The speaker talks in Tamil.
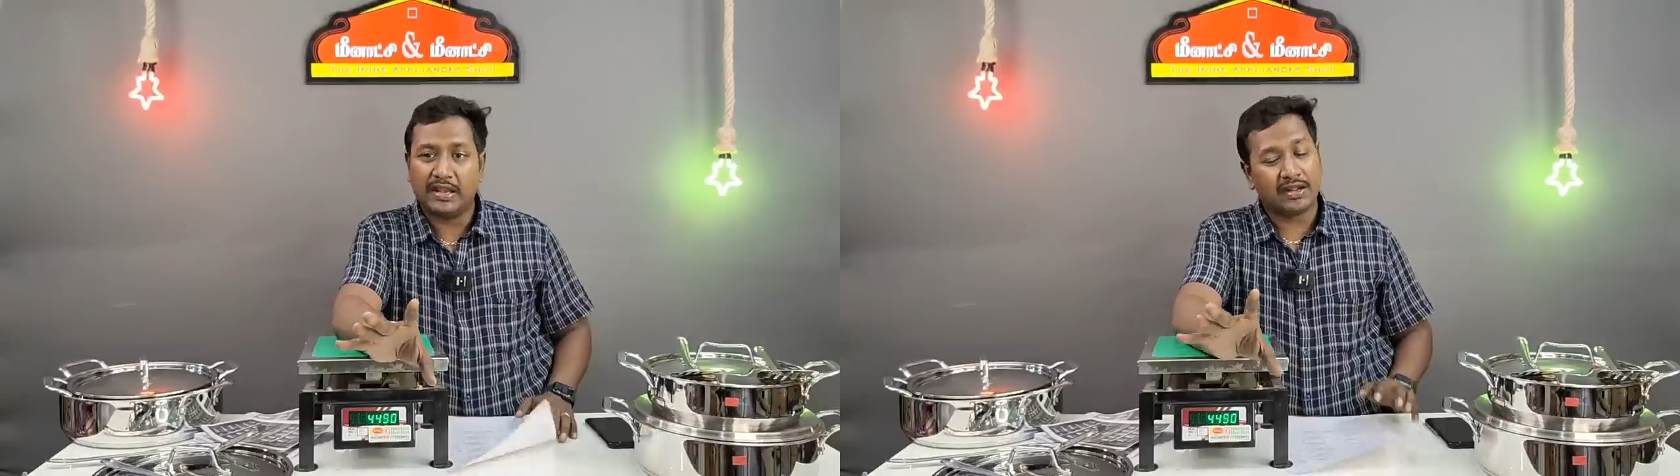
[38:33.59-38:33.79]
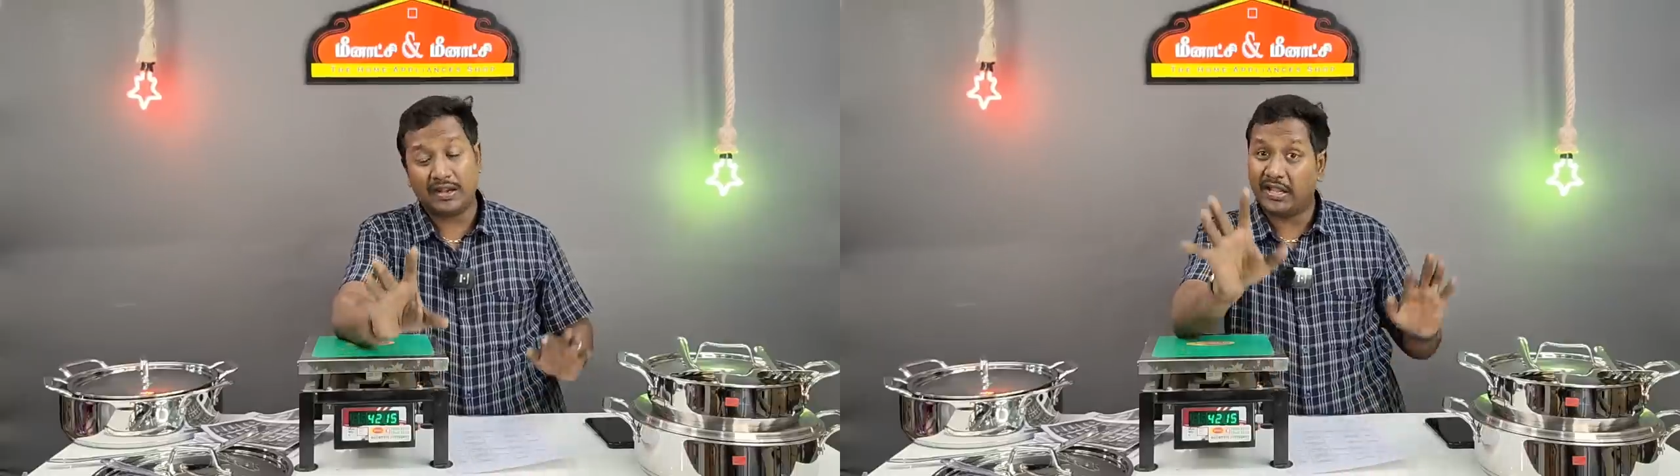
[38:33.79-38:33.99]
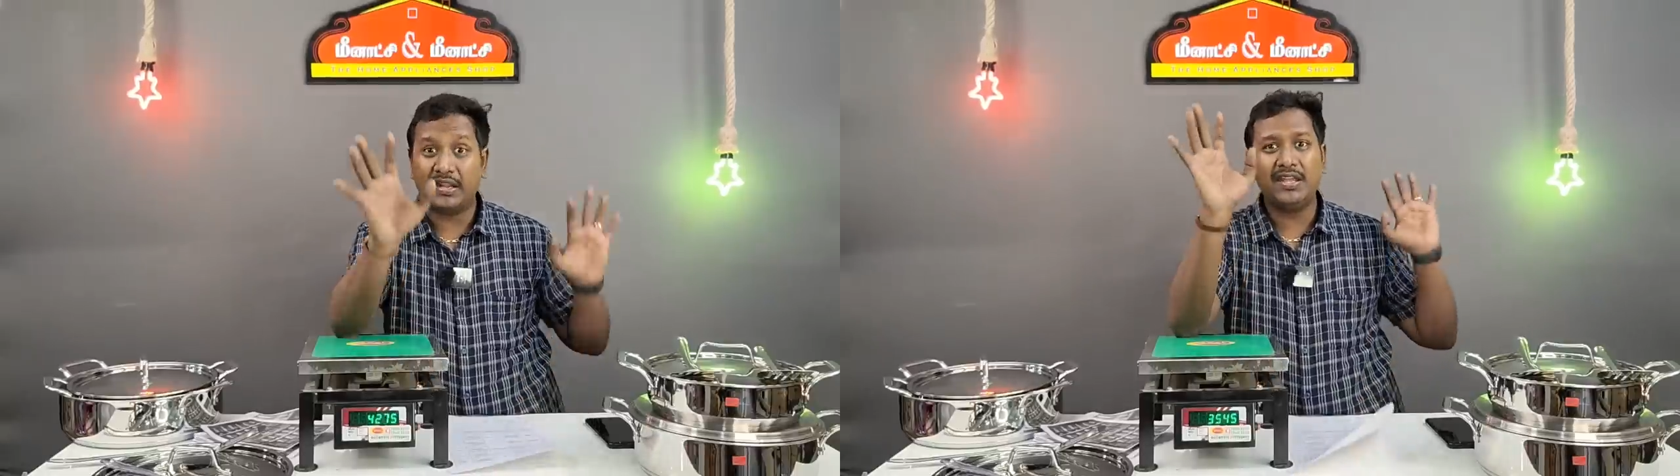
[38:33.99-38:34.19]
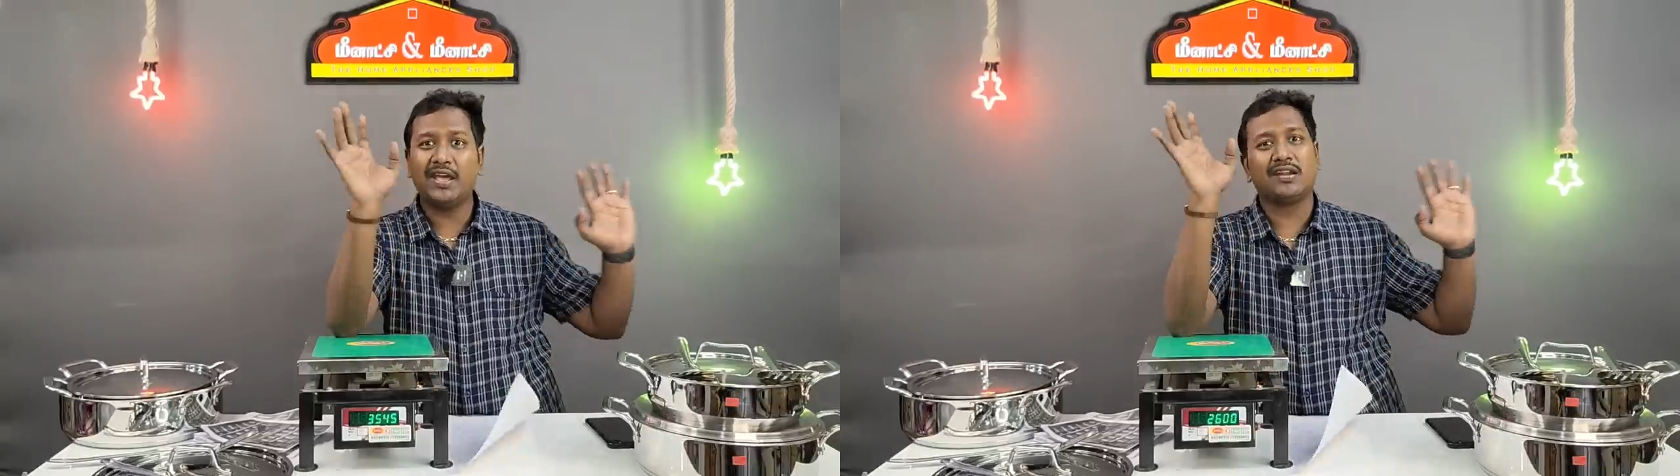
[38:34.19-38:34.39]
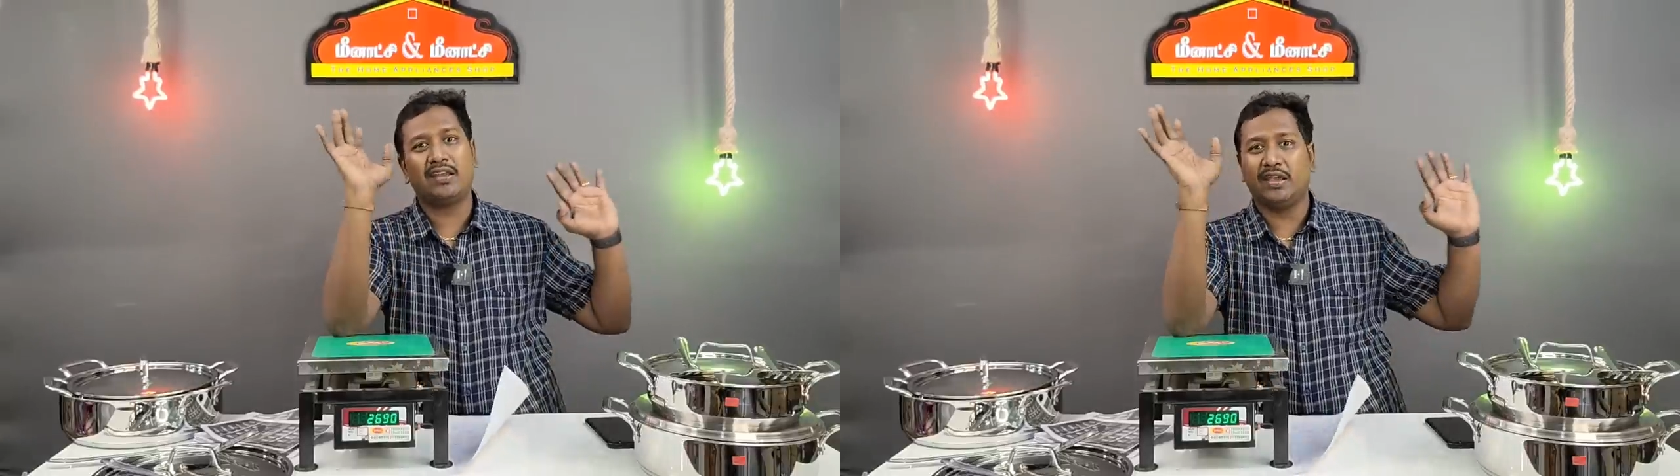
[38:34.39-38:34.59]
எனக்கு
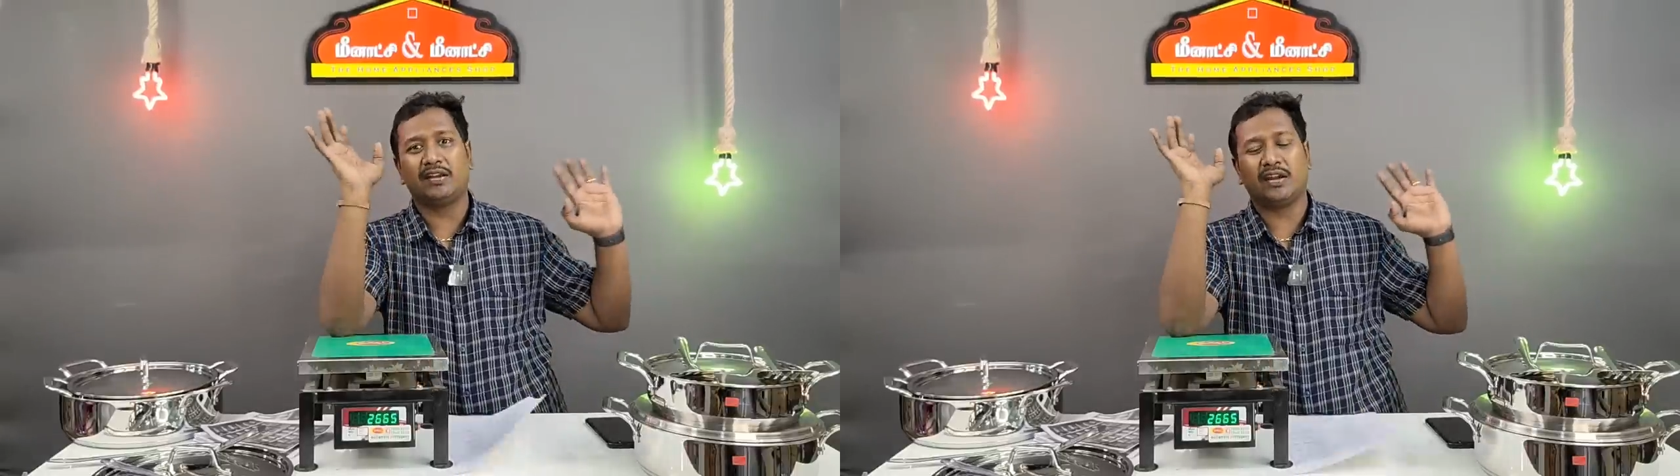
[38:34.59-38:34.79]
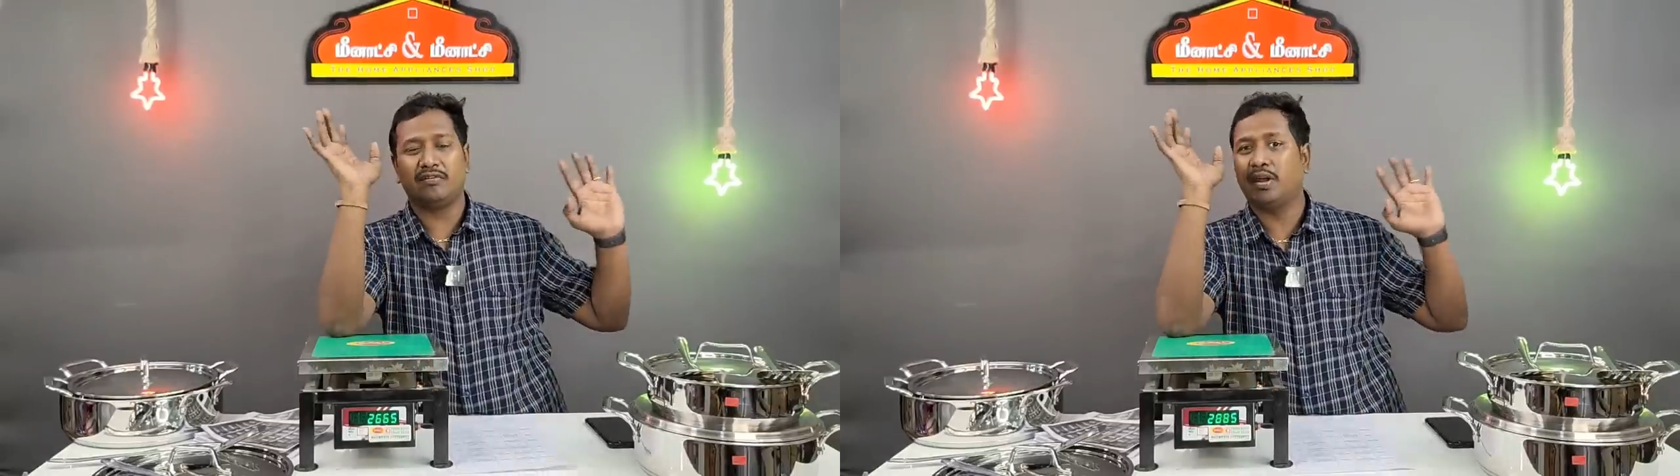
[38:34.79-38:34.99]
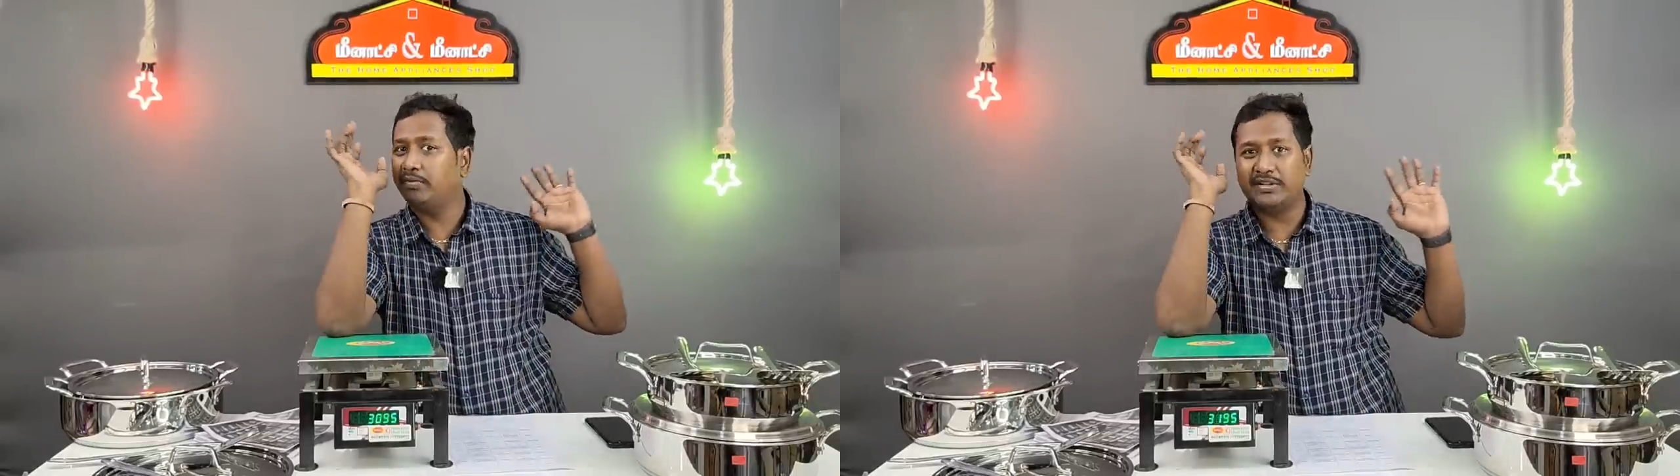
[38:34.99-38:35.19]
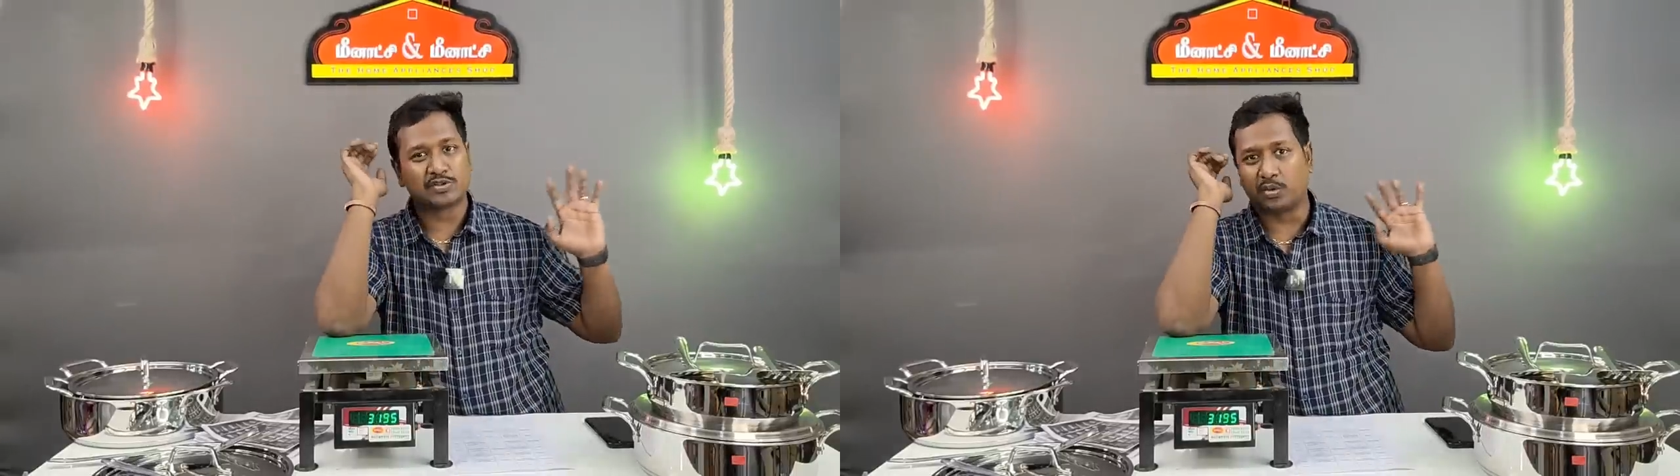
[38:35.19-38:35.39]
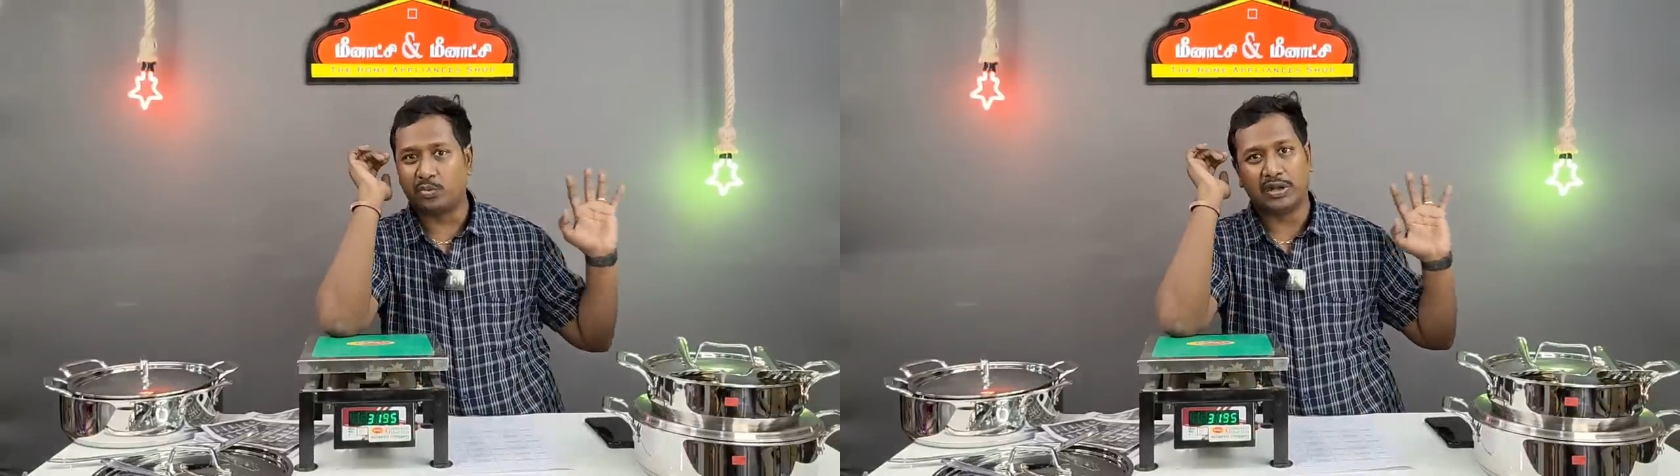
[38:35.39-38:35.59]
நிறையா இருக்குது ஏற்கனவே
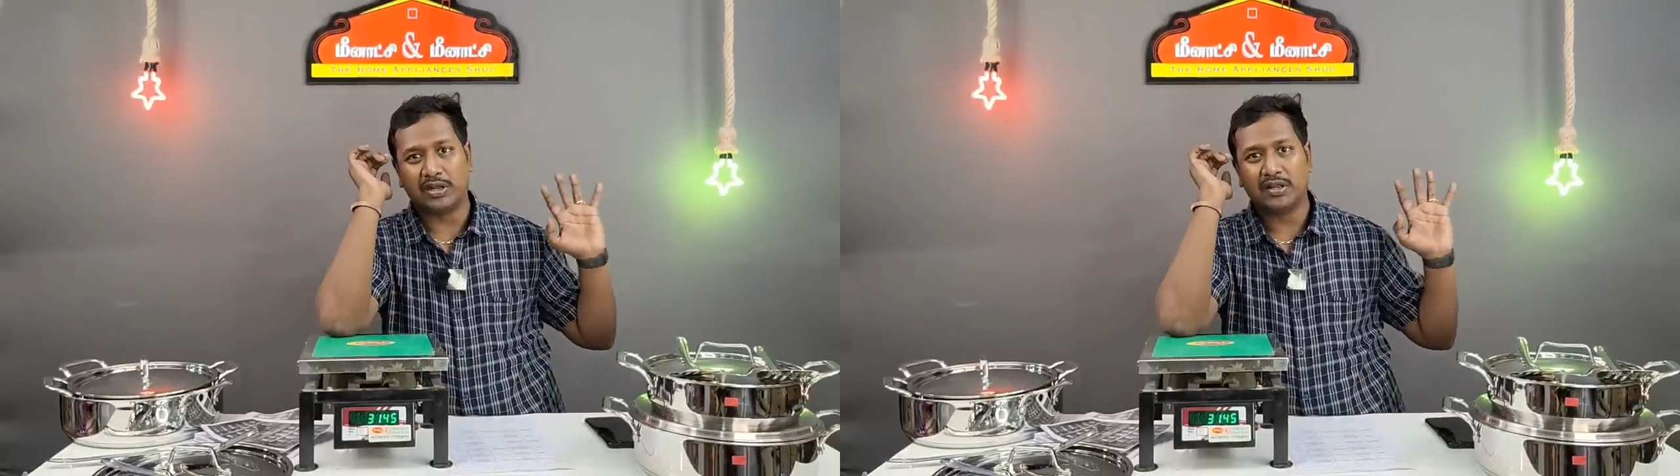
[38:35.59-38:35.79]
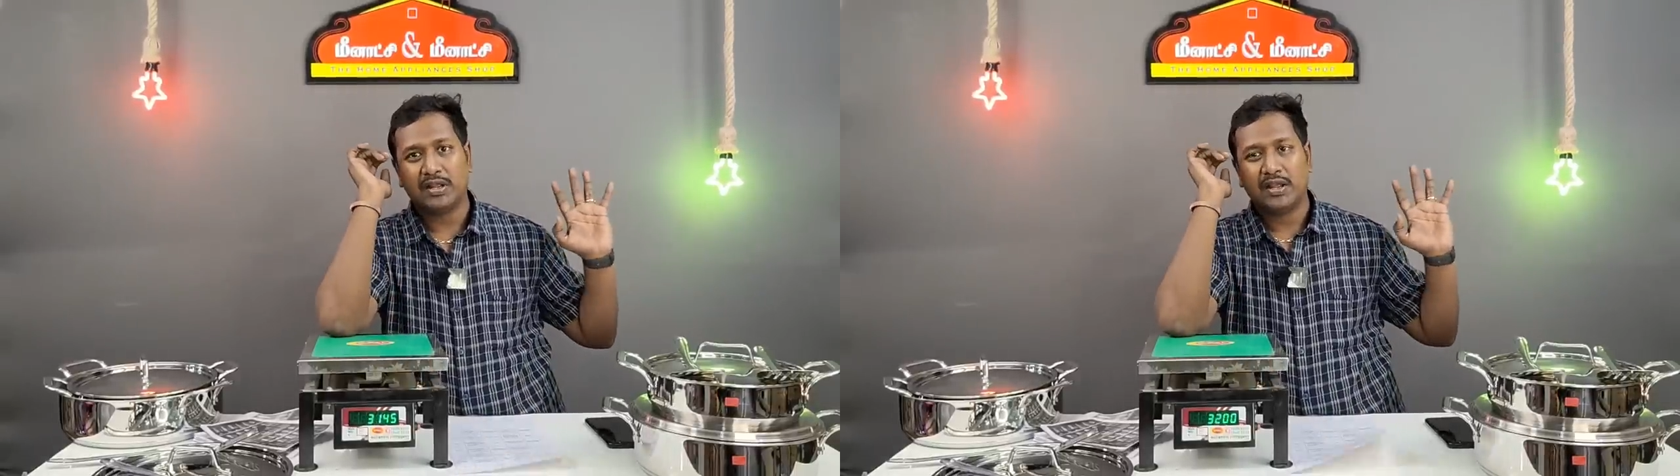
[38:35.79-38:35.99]
அப்படின்னு சொல்லுவாங்க